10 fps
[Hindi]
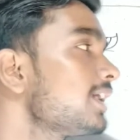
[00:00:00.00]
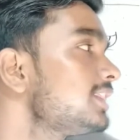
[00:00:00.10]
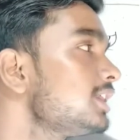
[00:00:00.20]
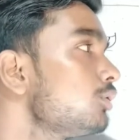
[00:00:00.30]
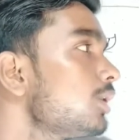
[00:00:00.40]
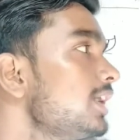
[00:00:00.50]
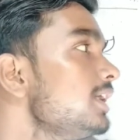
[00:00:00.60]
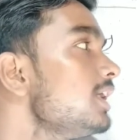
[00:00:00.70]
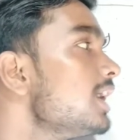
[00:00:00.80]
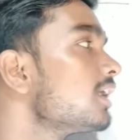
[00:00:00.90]
किससे हो
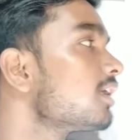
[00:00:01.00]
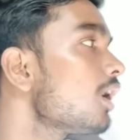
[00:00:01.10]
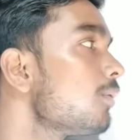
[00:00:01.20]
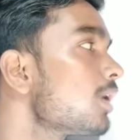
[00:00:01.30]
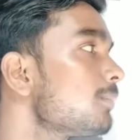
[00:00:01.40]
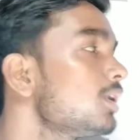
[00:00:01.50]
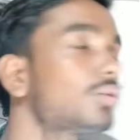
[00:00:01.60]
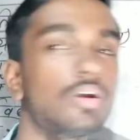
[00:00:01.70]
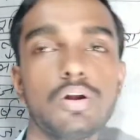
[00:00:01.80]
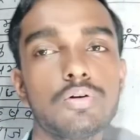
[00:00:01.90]
गई ग्रह वर्मन
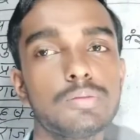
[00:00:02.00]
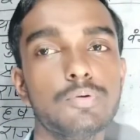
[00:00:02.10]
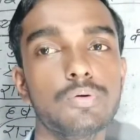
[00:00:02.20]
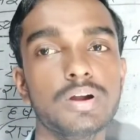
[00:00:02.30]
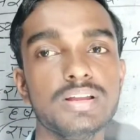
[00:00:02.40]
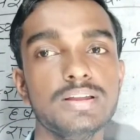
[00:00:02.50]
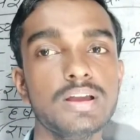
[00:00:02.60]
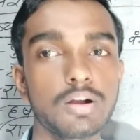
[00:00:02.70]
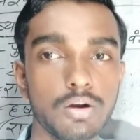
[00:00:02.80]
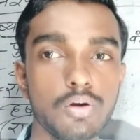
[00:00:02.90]
कन्नौज में हो गई
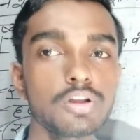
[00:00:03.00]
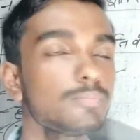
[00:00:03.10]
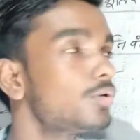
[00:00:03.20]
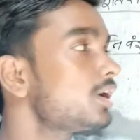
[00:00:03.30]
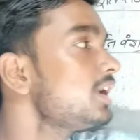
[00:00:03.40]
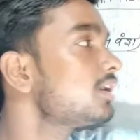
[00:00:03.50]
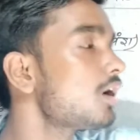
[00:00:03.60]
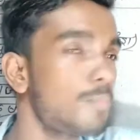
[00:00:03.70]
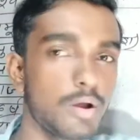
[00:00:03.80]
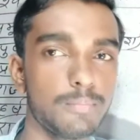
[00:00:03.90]
कन्नौज में हो गई
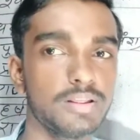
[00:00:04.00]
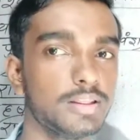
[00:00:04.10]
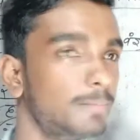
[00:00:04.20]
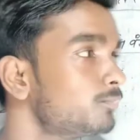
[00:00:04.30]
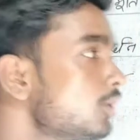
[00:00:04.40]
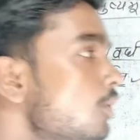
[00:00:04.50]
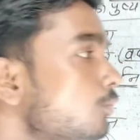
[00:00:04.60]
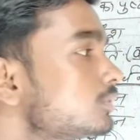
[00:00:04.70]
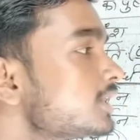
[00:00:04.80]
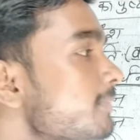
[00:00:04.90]
ग्रह वर्मन से
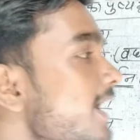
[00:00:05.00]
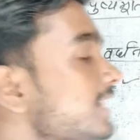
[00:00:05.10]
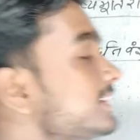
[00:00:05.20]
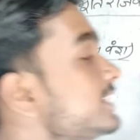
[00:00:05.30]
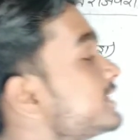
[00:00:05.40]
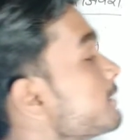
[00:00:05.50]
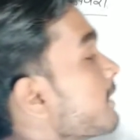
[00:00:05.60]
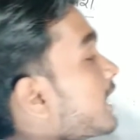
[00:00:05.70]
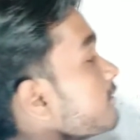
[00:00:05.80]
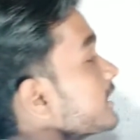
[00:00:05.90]
उसके बाद नीचे
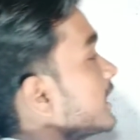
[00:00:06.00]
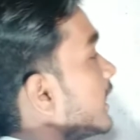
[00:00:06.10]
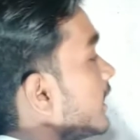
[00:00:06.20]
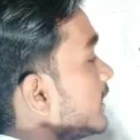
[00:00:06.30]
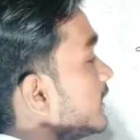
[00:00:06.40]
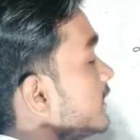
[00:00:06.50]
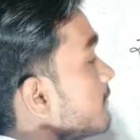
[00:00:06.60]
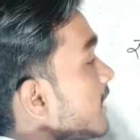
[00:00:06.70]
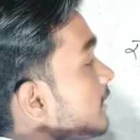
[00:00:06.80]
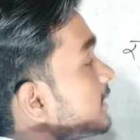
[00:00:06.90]
मालवा था
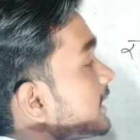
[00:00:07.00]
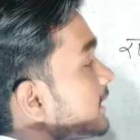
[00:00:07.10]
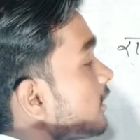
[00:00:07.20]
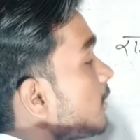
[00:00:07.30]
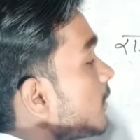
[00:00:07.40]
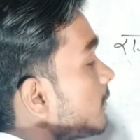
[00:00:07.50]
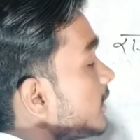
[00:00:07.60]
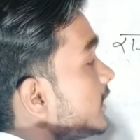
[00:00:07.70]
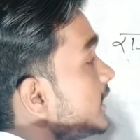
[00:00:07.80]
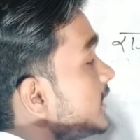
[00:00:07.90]
ये मालवा था ग्रह
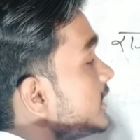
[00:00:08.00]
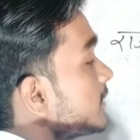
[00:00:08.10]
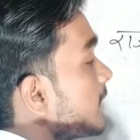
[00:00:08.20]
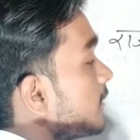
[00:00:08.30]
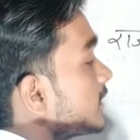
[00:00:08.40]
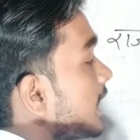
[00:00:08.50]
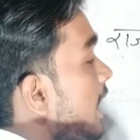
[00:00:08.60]
वर्म ये नीचे मालवा था